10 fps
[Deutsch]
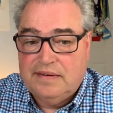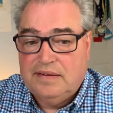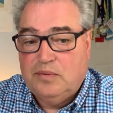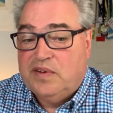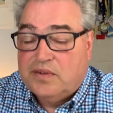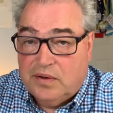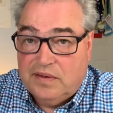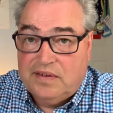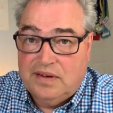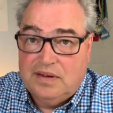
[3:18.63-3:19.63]
äh,
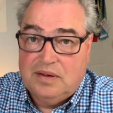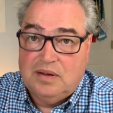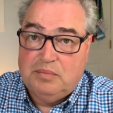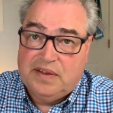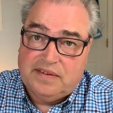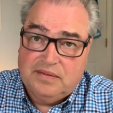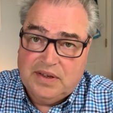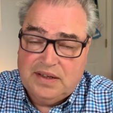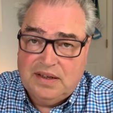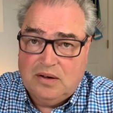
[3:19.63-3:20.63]
Wisconsin,
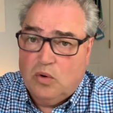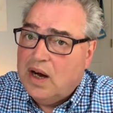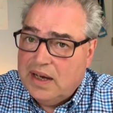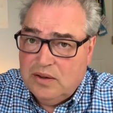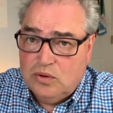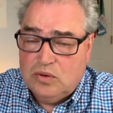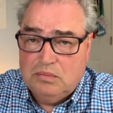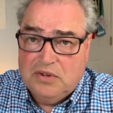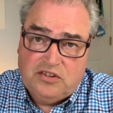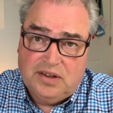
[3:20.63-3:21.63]
Pennsylvania, Ohio,
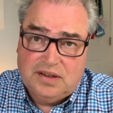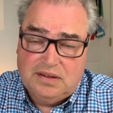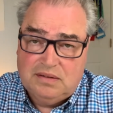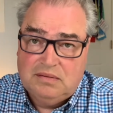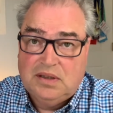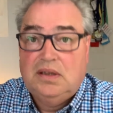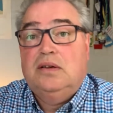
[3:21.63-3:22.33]
Michigan